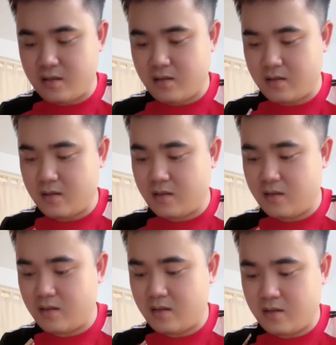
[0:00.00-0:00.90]
chị ơi
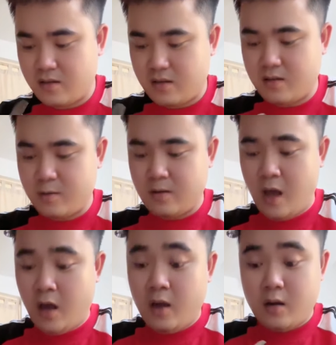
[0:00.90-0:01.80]
chị gọt lẹ lên đi
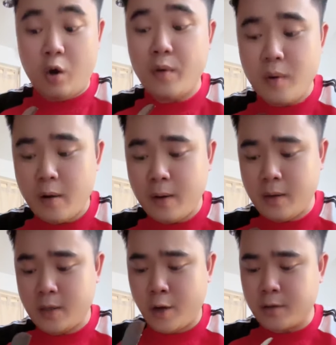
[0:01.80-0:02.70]
shipper đợi chị ủa
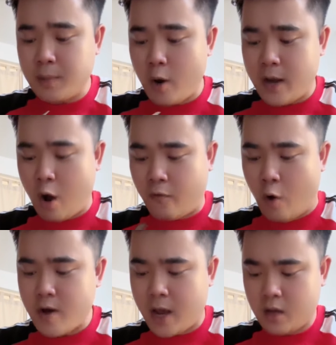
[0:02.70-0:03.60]
shipper đi đây gọt
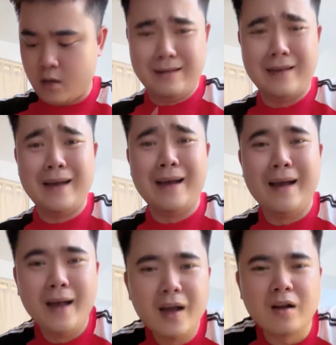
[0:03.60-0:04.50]
phụ nè nha
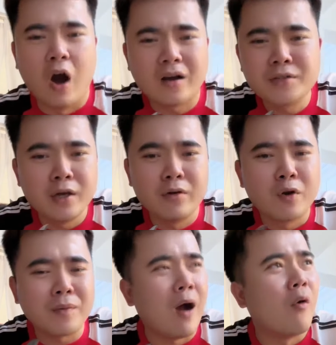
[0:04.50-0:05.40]
gọt chiêu được
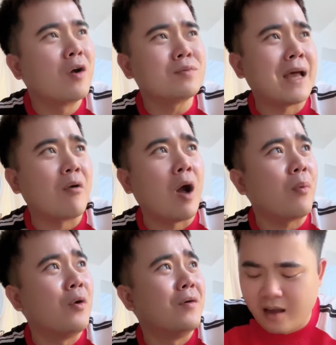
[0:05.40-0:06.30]
khúc đậu rồi khúc sau
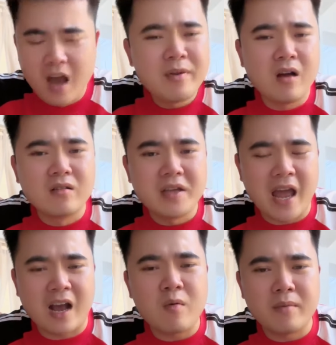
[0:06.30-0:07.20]
cọc được. bây giờ người
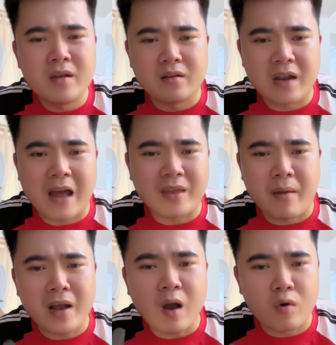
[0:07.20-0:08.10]
nhà không à bây giờ làm
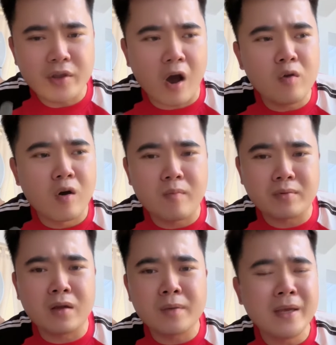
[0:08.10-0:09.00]
cho mảng cầu có vỏ luôn
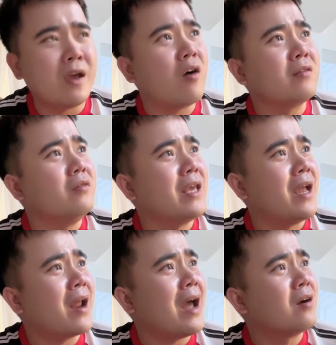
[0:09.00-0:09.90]
không tới miếng vỏ tự nhè ra được